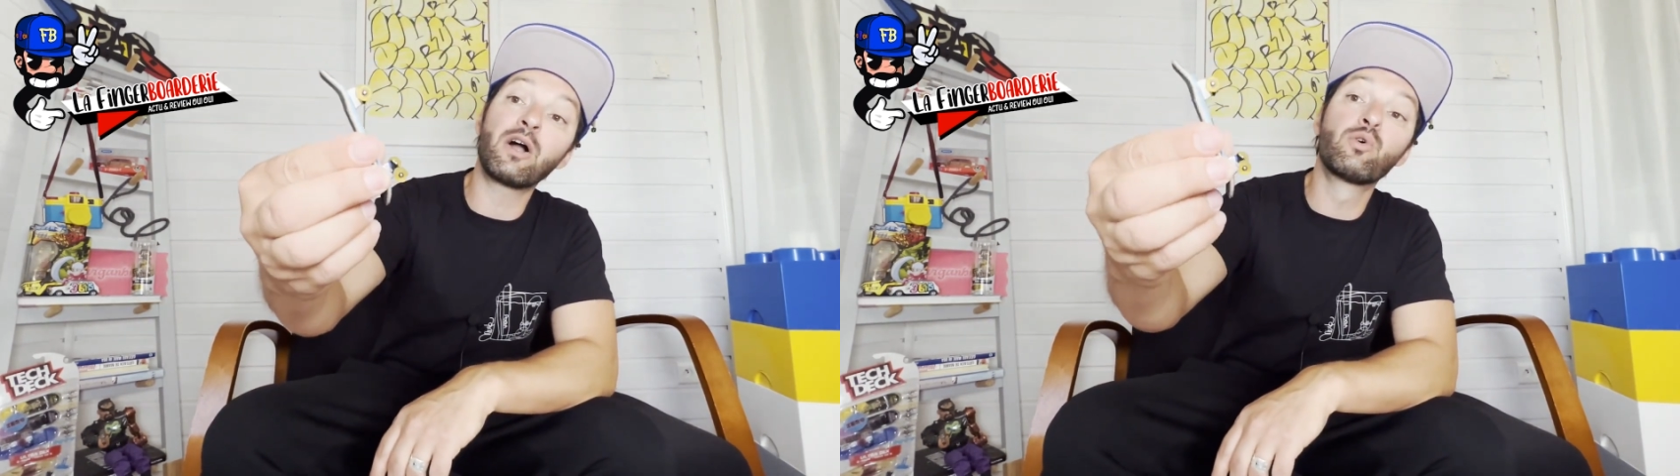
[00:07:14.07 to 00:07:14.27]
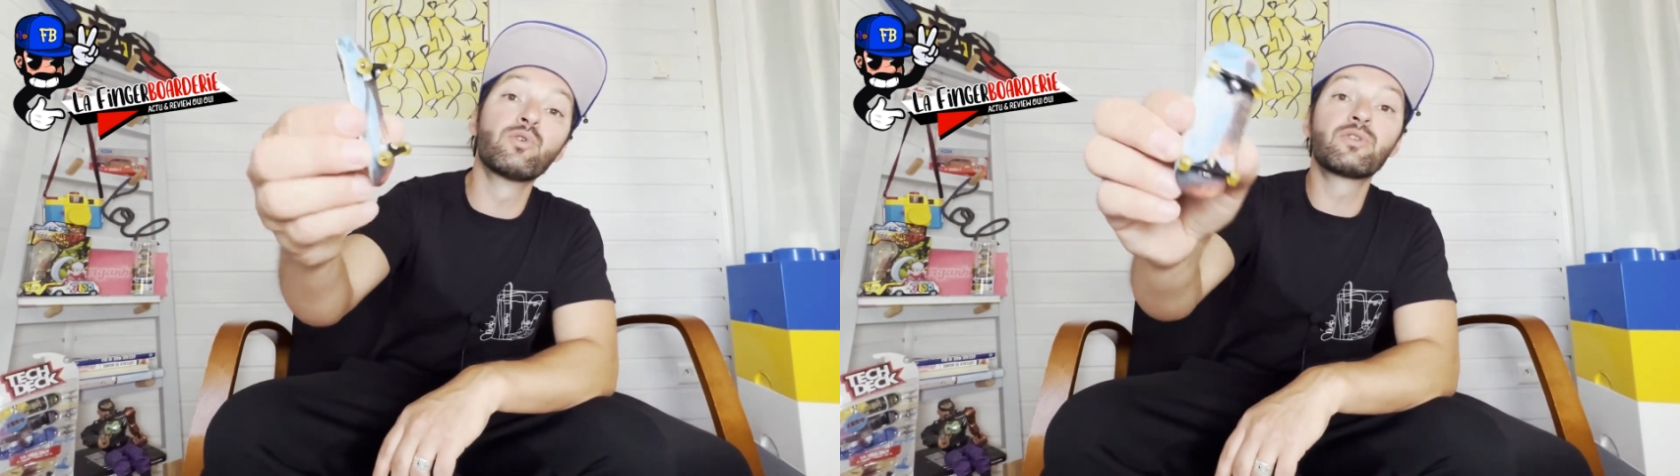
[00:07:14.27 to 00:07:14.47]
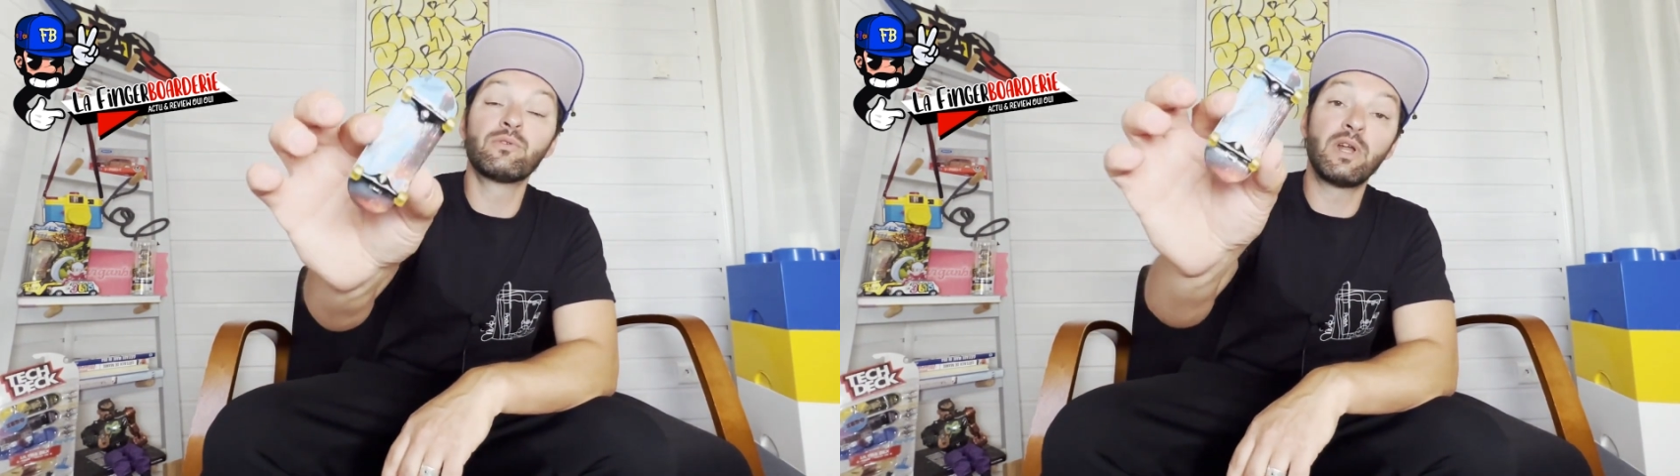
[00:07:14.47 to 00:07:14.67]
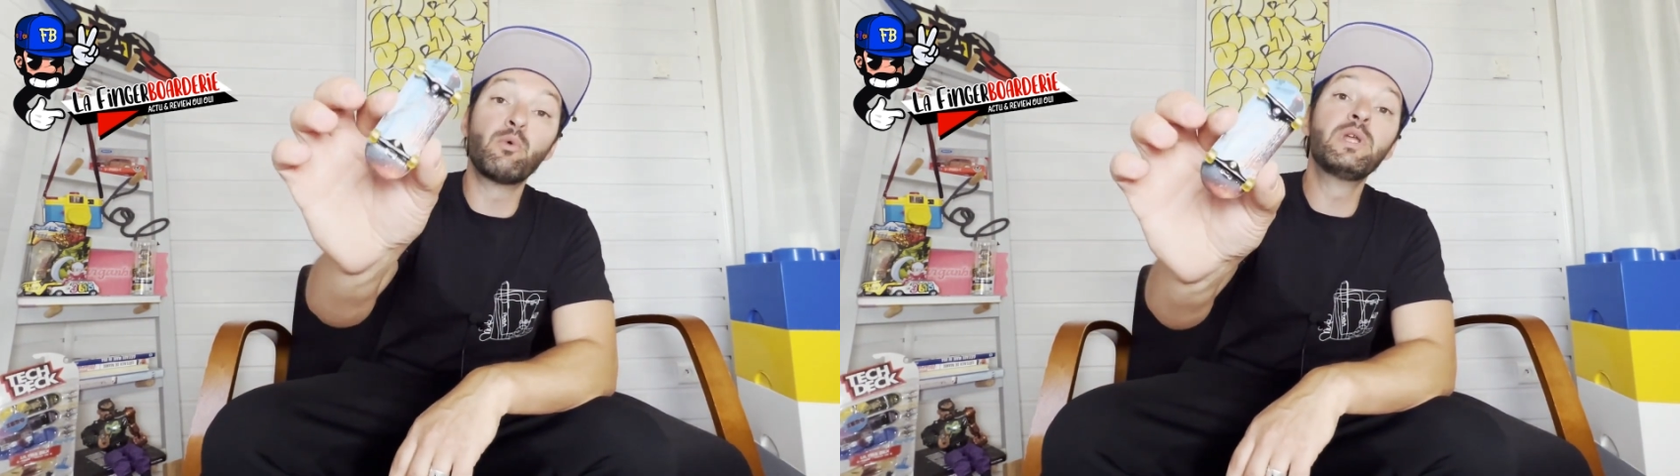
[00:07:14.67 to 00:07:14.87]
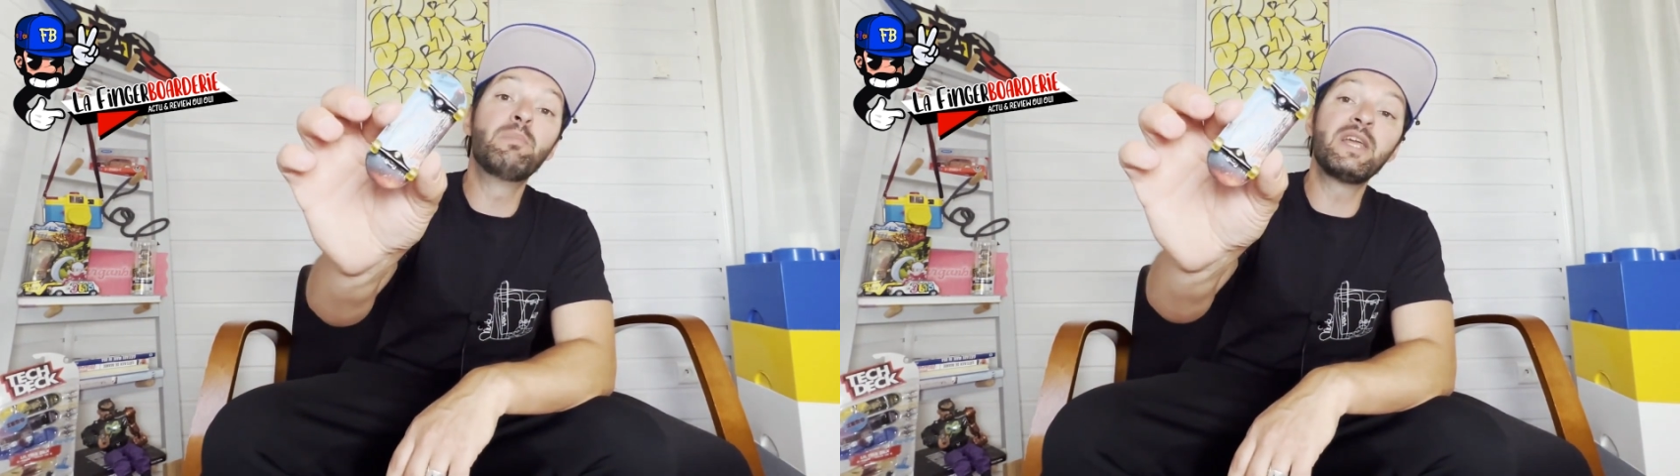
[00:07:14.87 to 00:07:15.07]
à cause de la
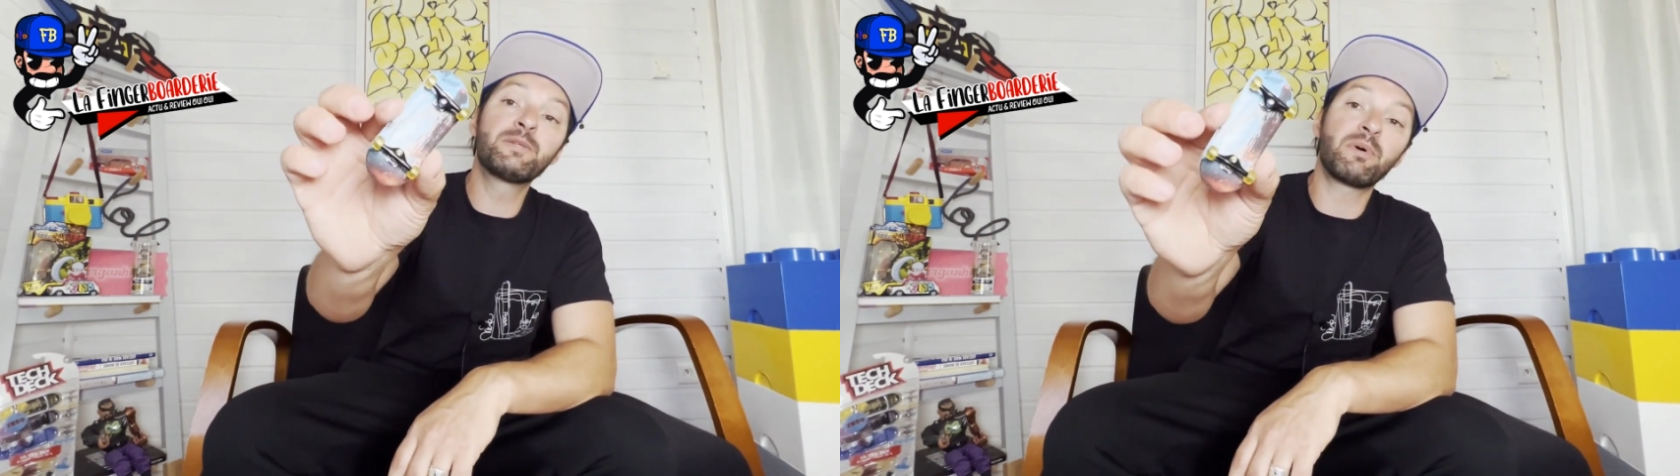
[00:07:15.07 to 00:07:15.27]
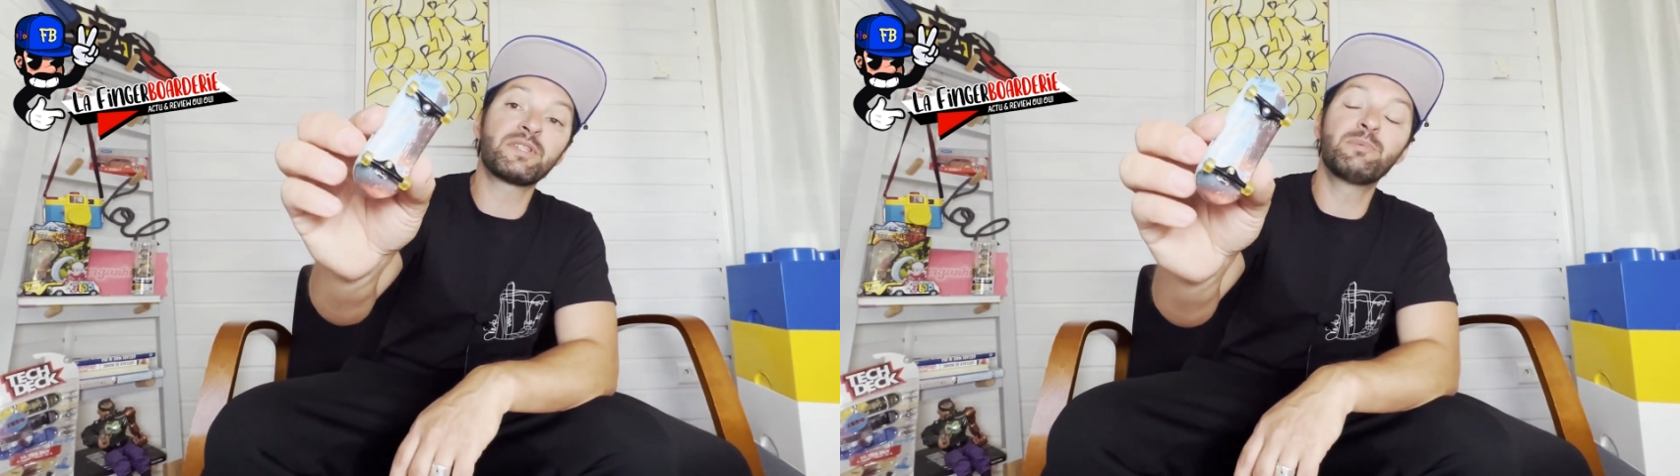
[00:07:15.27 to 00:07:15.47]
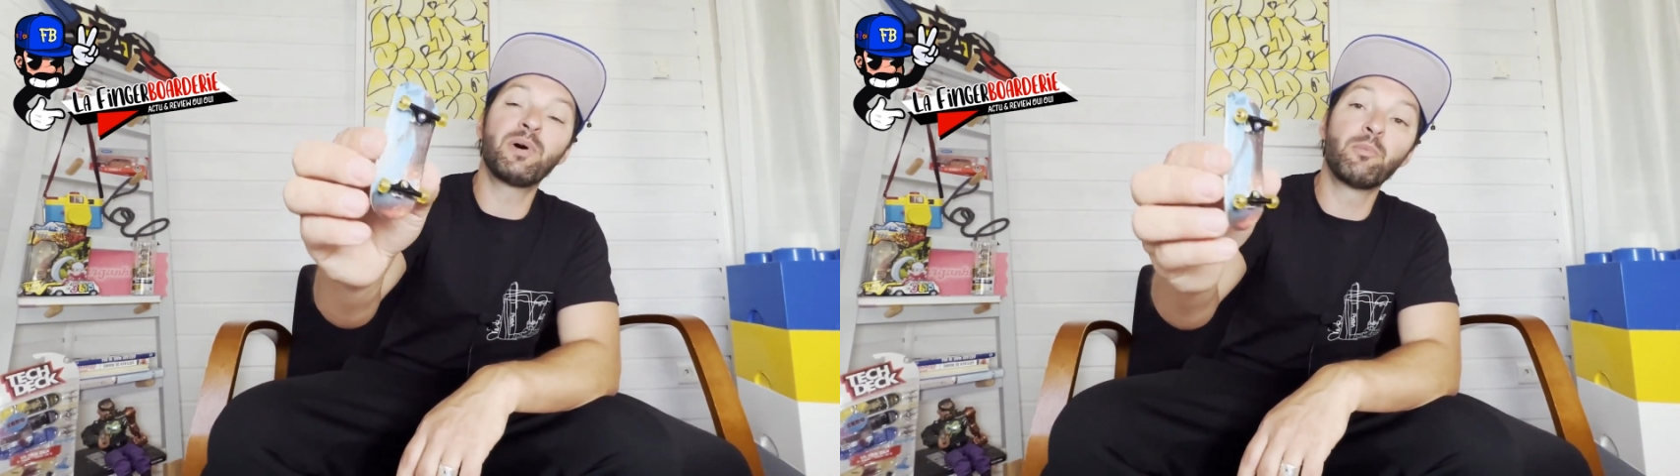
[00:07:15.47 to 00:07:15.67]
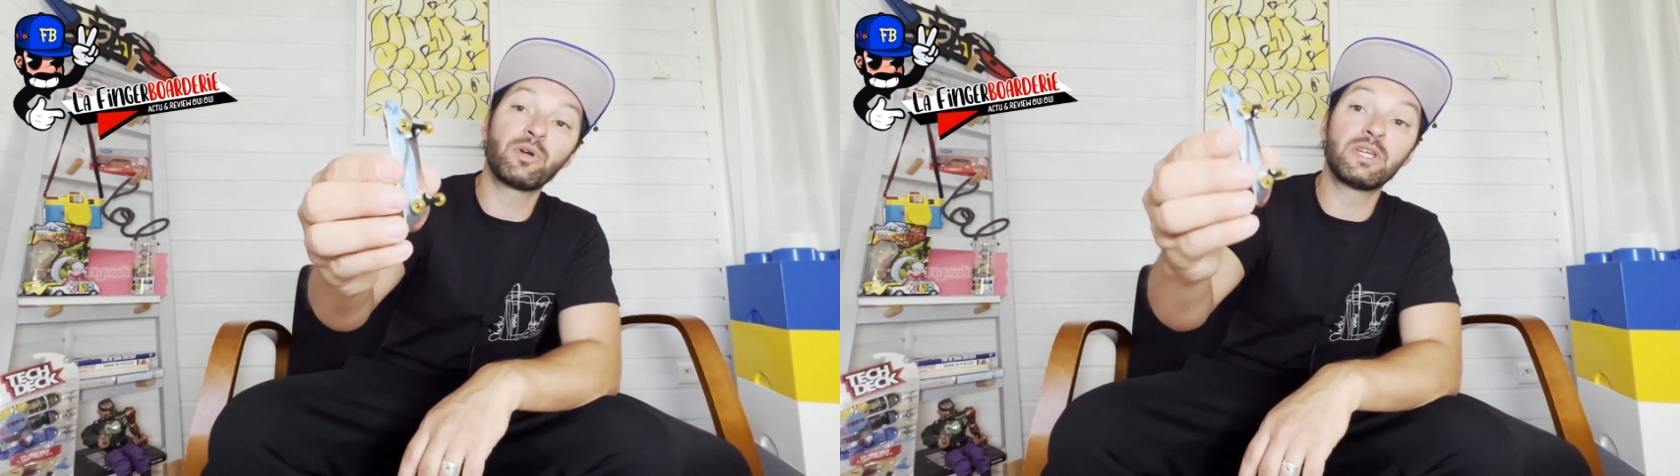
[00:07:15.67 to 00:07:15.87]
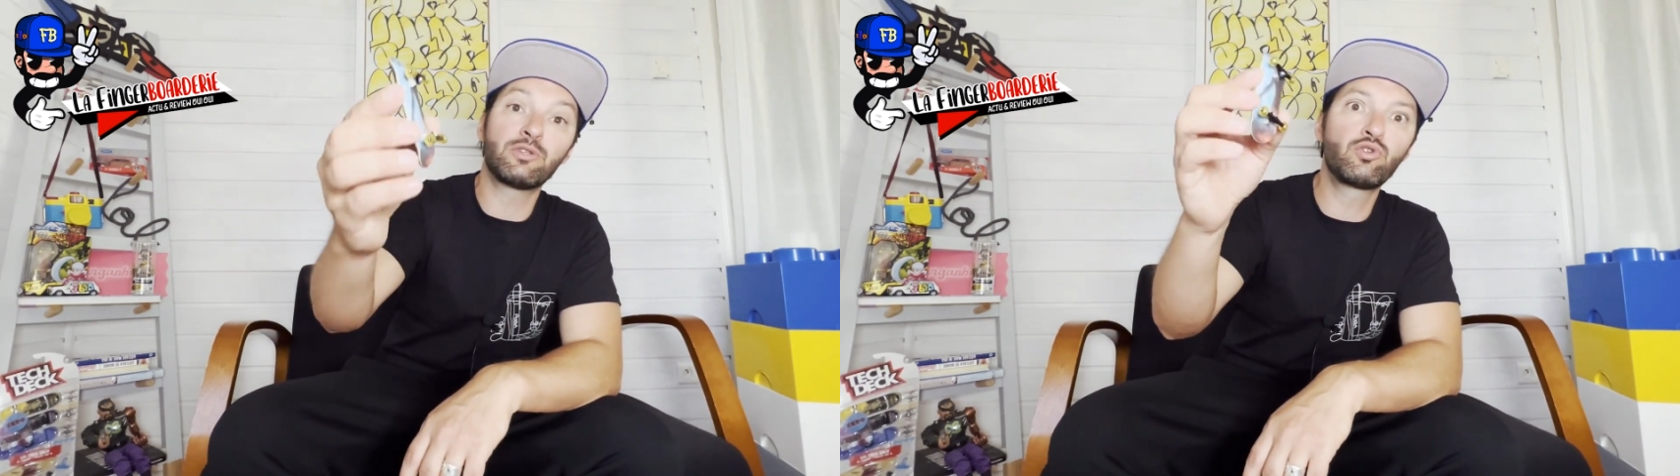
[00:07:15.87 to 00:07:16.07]
wheelbase
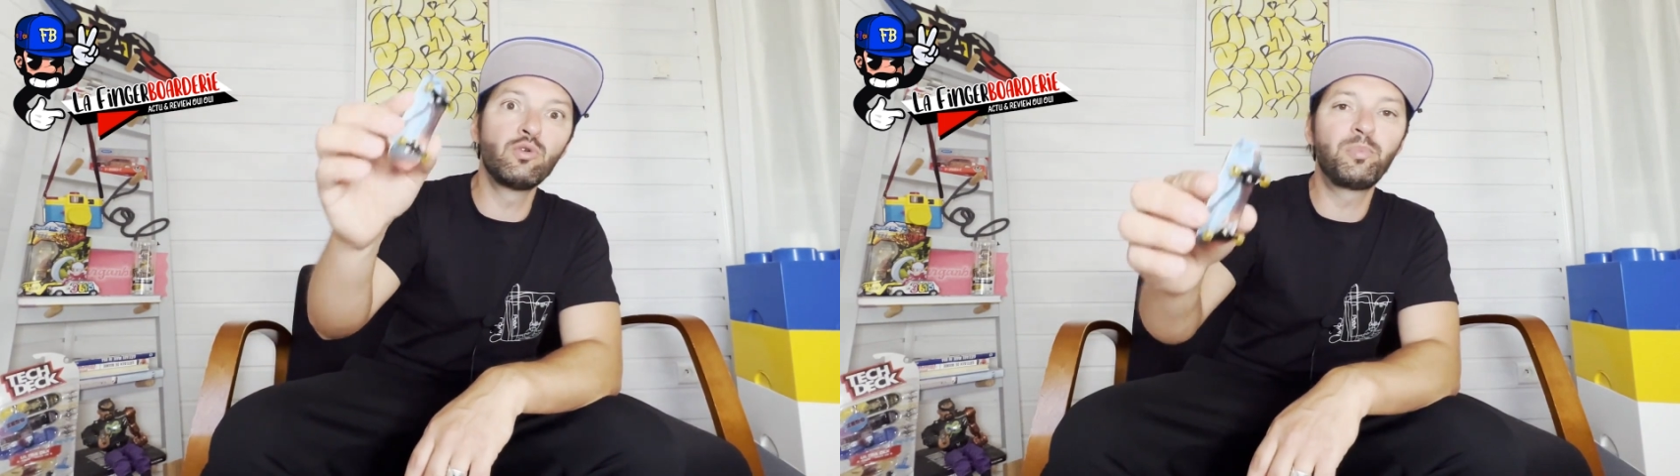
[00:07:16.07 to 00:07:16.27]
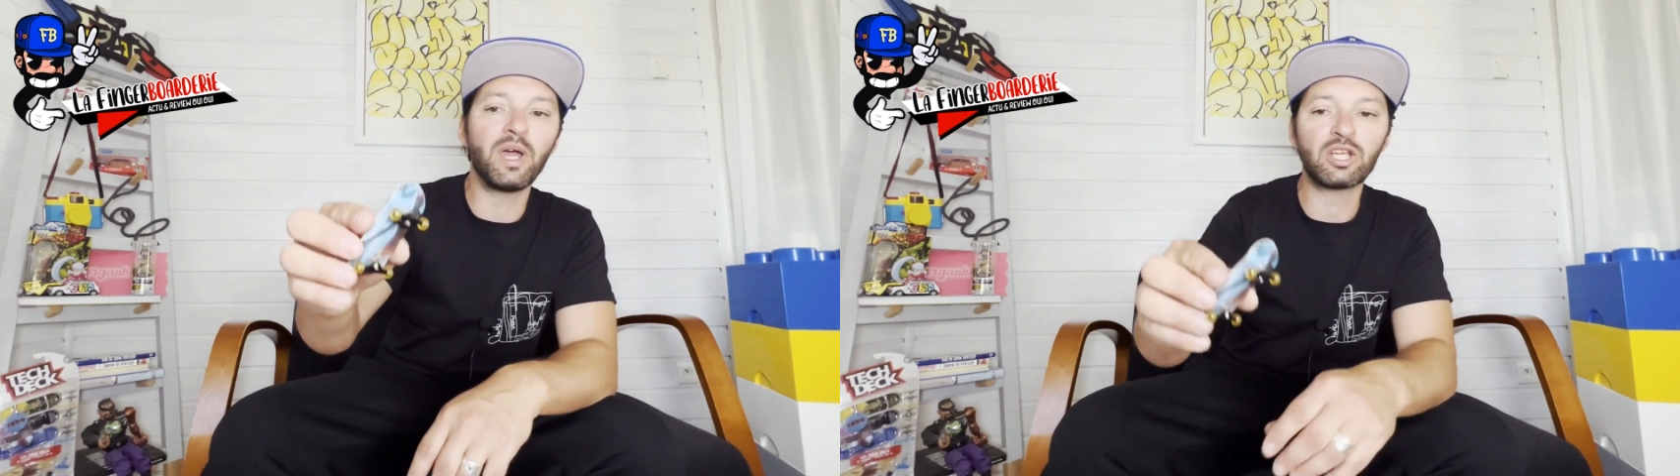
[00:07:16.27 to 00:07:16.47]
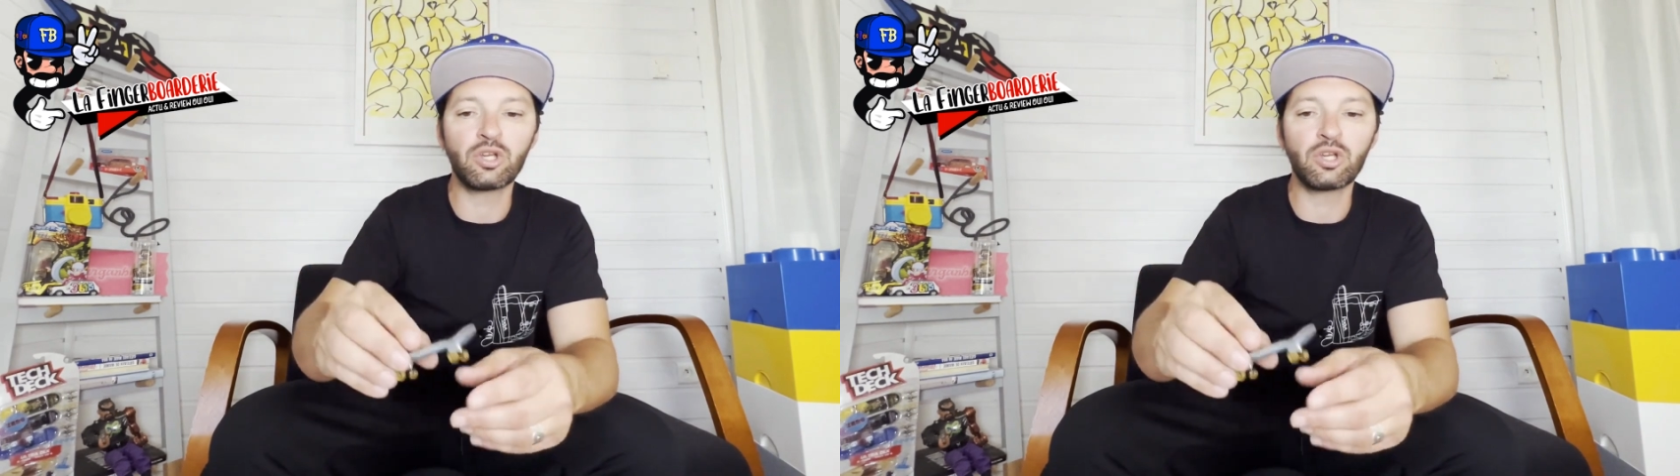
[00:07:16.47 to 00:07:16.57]
principalement qui est super